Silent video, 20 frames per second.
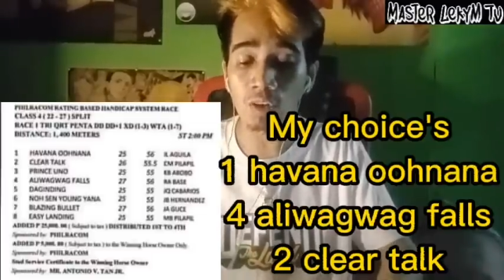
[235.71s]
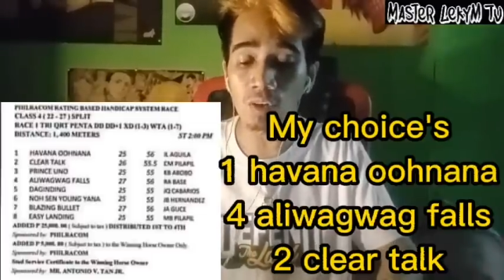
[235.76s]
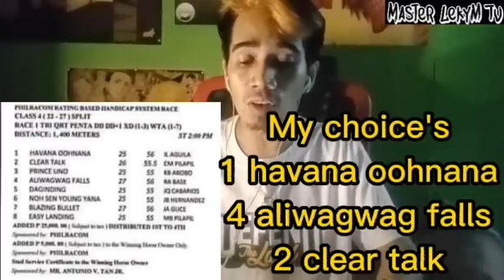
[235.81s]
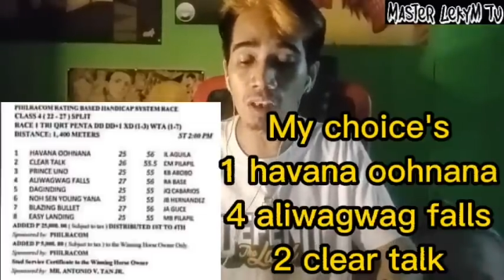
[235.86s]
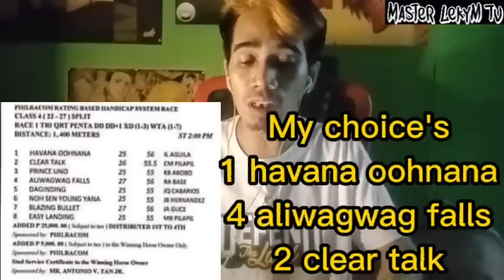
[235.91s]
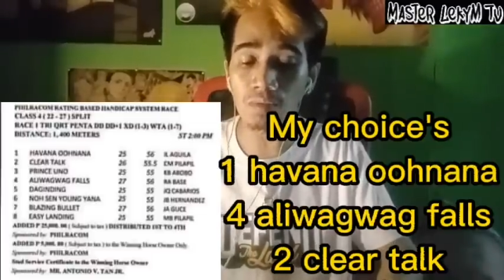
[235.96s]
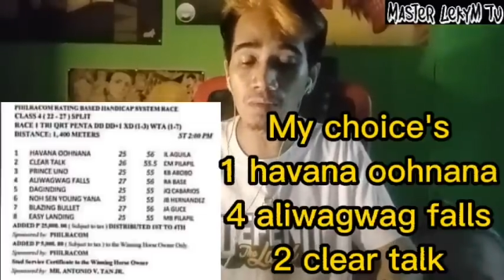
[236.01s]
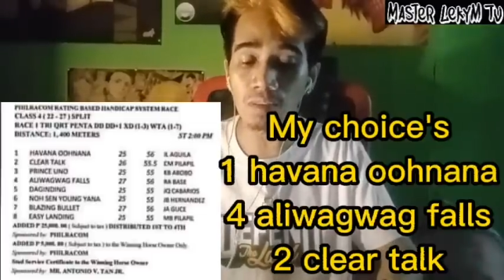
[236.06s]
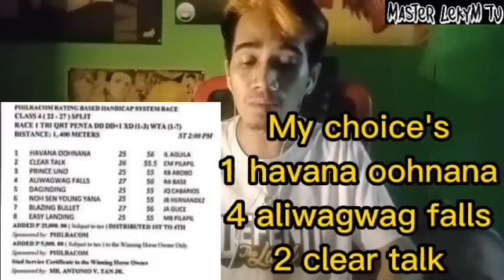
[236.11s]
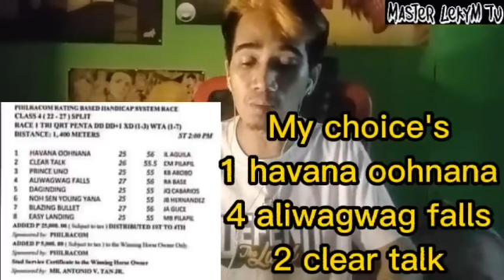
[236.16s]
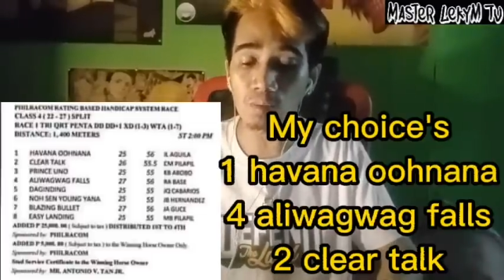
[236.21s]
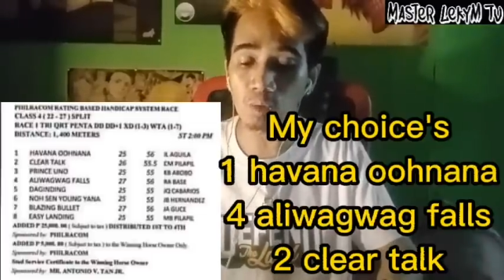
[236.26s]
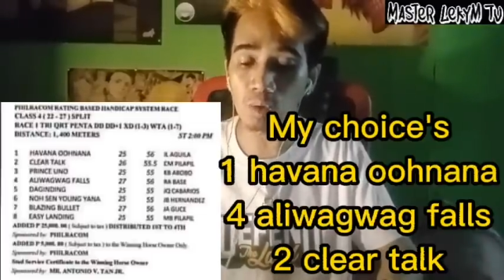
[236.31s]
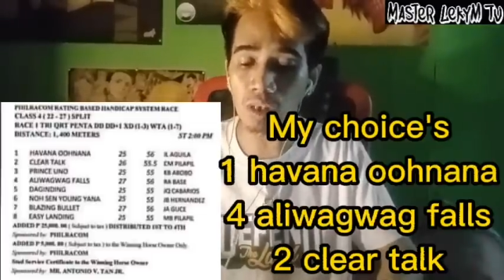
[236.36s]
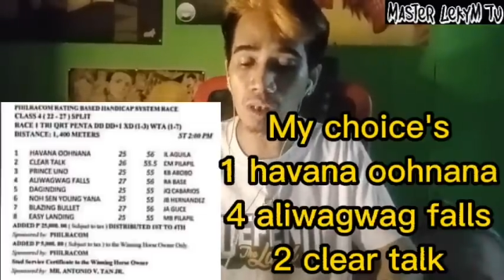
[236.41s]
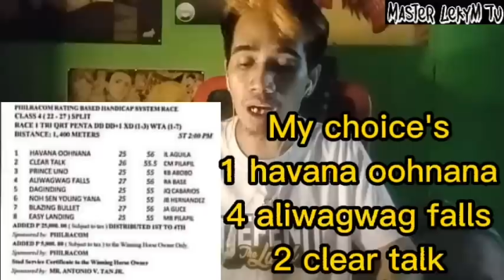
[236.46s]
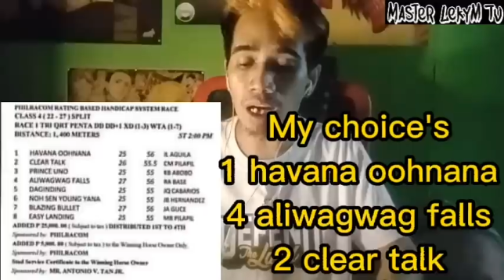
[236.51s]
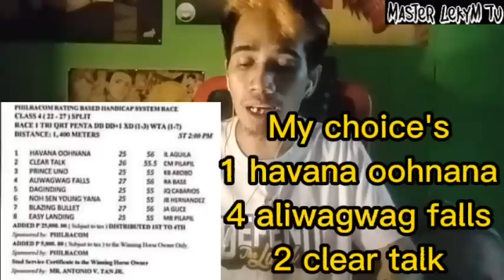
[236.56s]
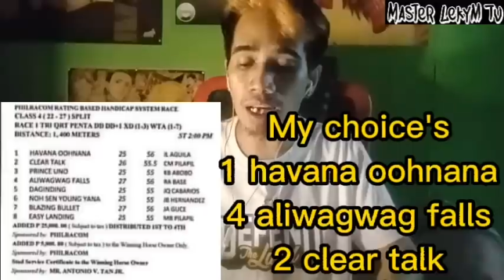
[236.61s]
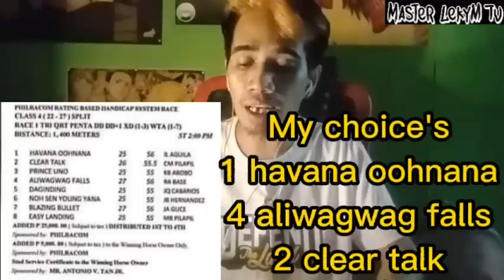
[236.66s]
Doon naman po
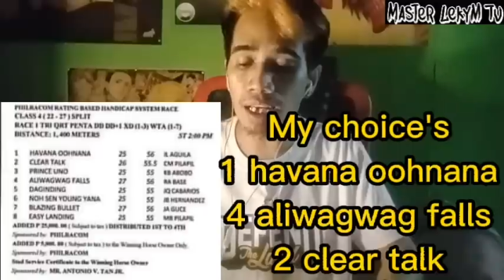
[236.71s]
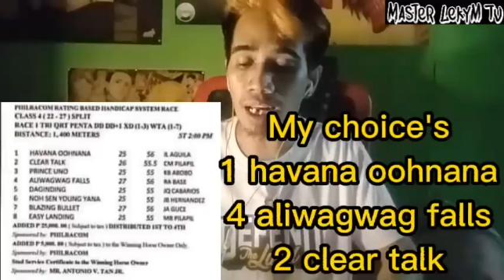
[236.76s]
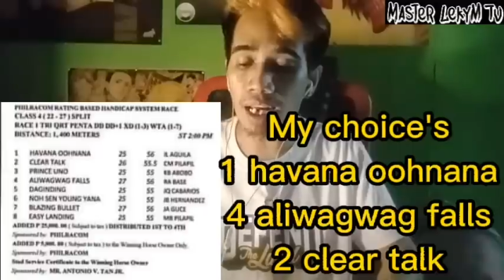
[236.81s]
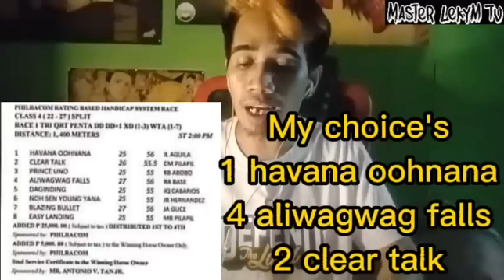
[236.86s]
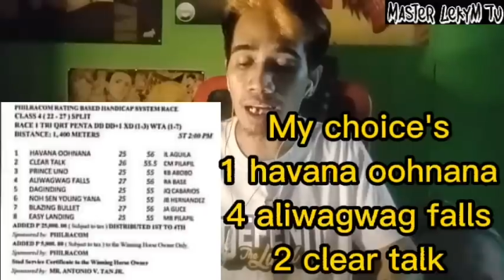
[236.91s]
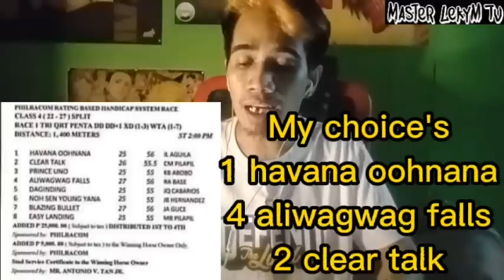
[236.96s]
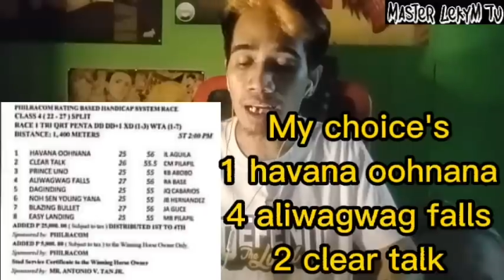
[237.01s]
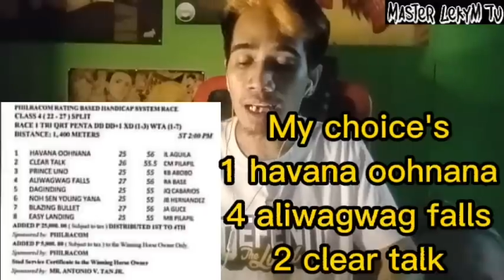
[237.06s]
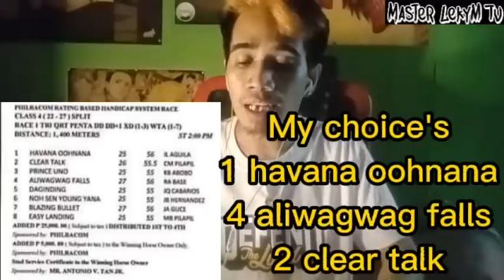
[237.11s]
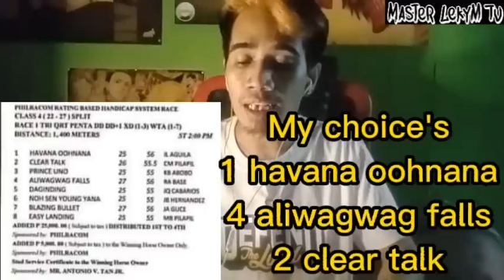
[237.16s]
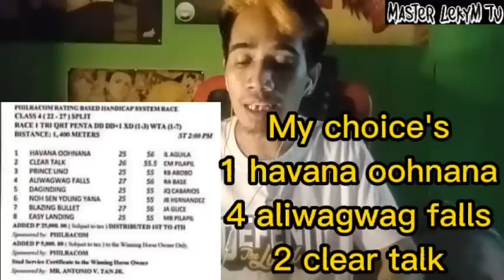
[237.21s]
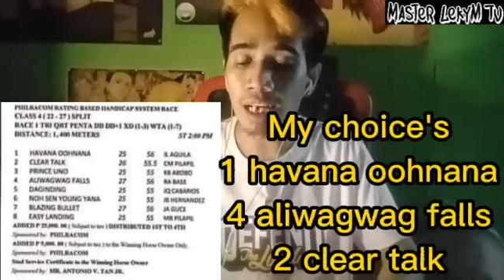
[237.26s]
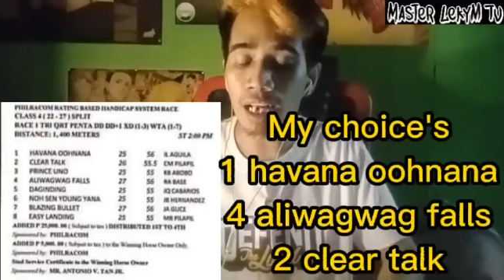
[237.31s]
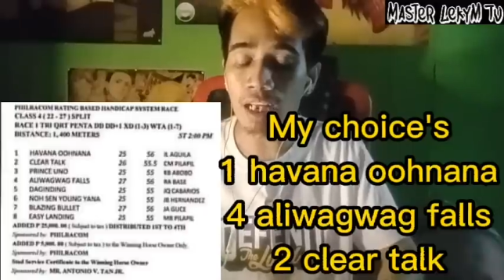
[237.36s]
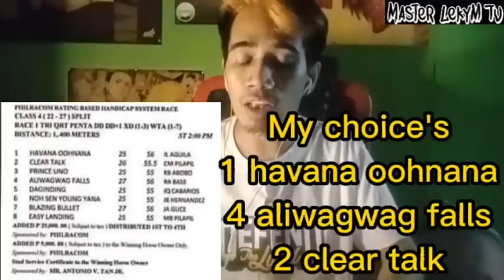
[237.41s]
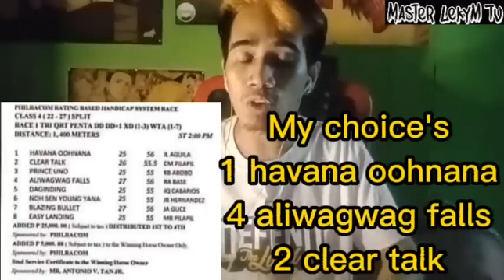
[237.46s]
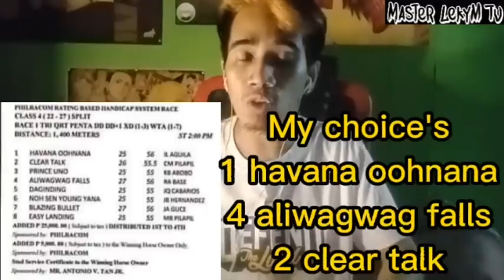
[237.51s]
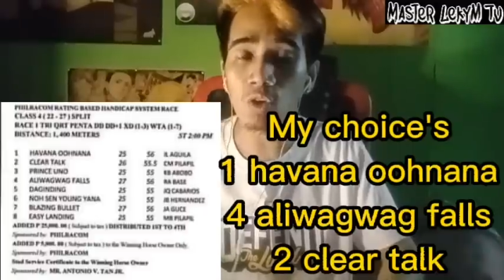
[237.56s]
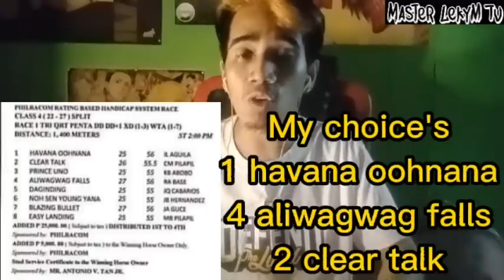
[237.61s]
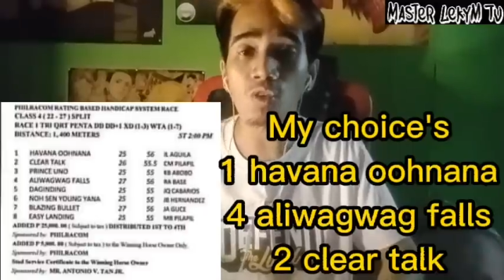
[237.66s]
sa karera
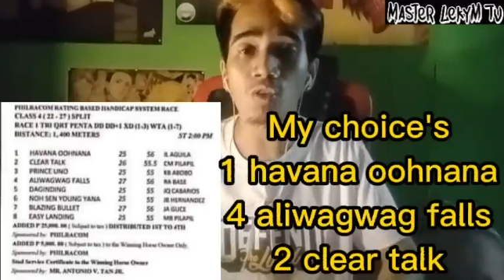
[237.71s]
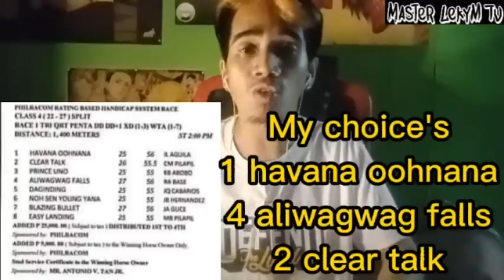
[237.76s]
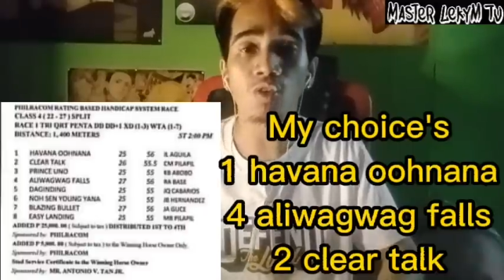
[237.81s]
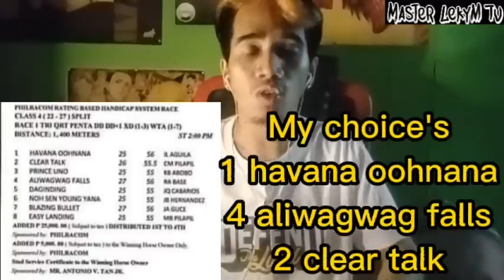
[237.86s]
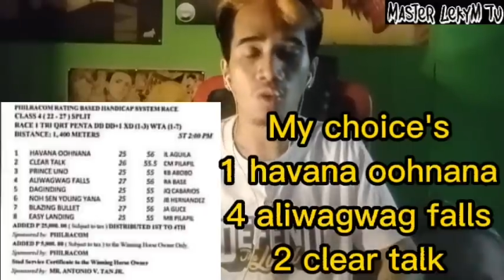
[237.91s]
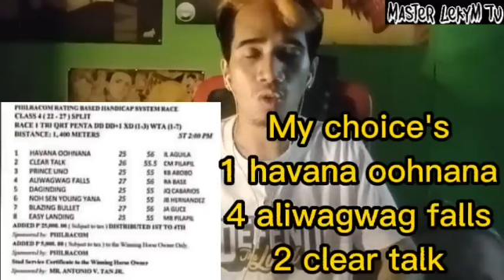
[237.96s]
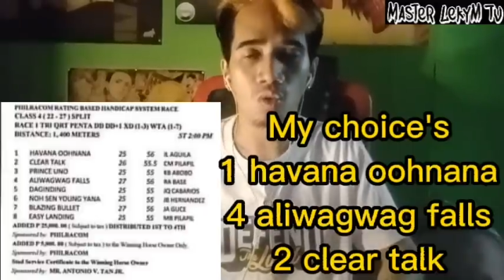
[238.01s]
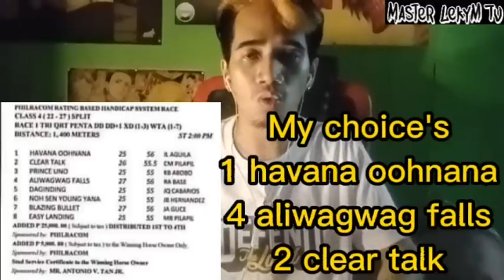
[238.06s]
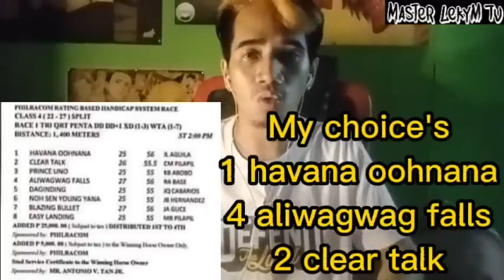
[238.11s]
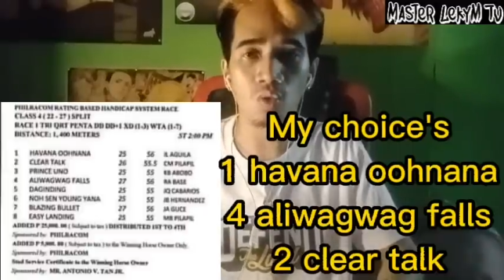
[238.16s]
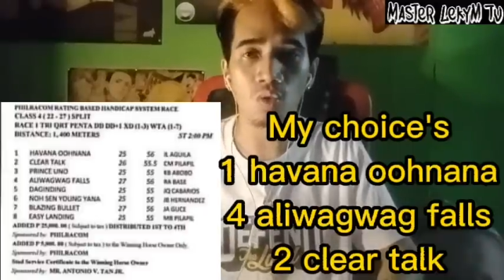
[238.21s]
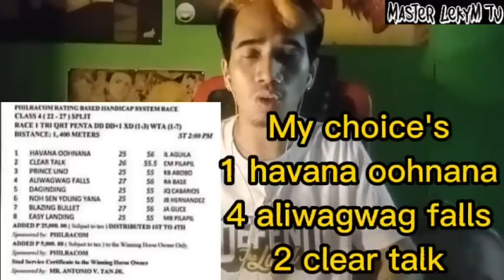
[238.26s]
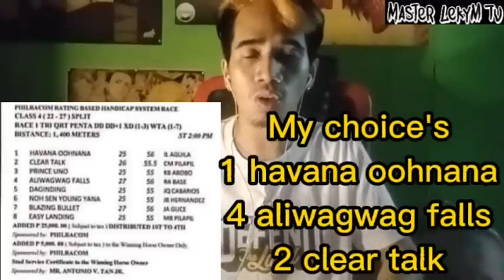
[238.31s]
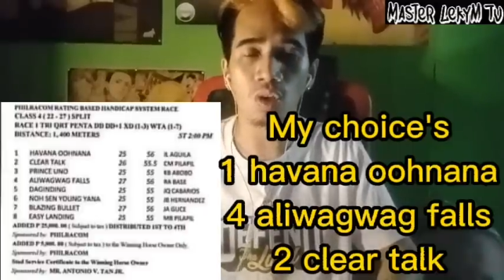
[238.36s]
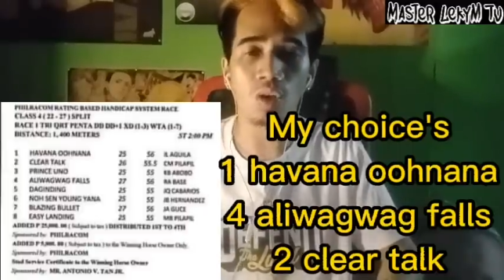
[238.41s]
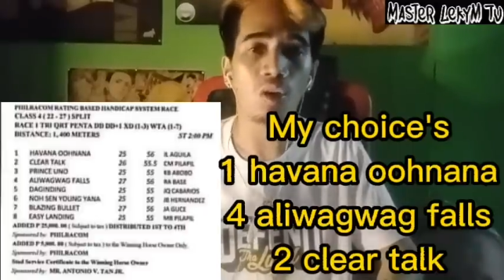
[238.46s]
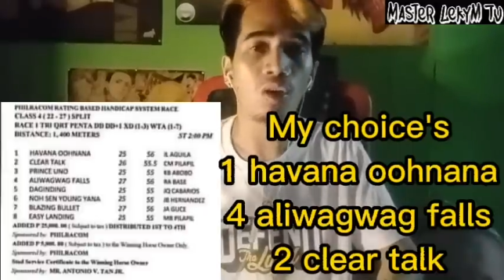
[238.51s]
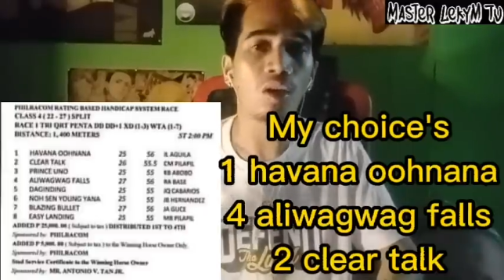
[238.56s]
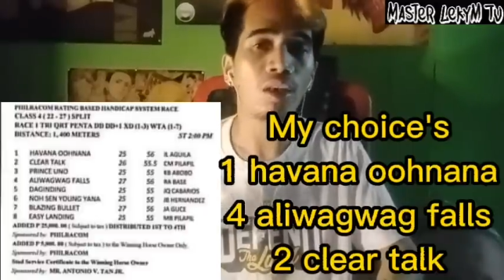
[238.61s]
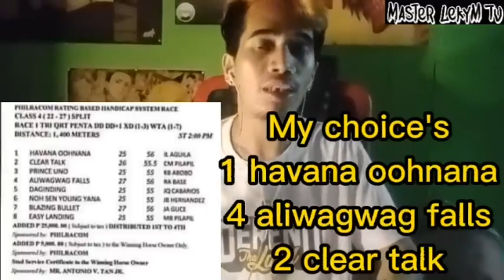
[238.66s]
nila Don
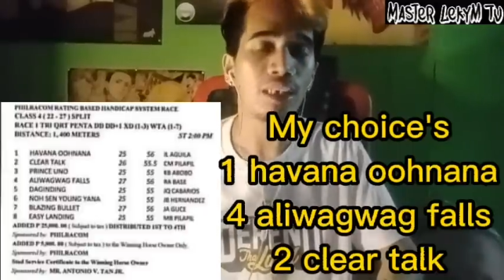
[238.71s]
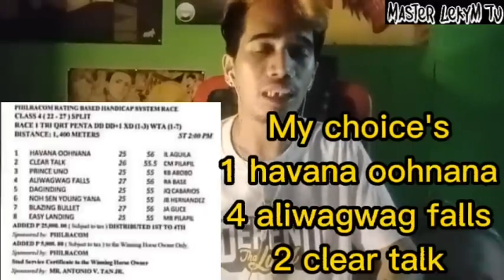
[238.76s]
Julio.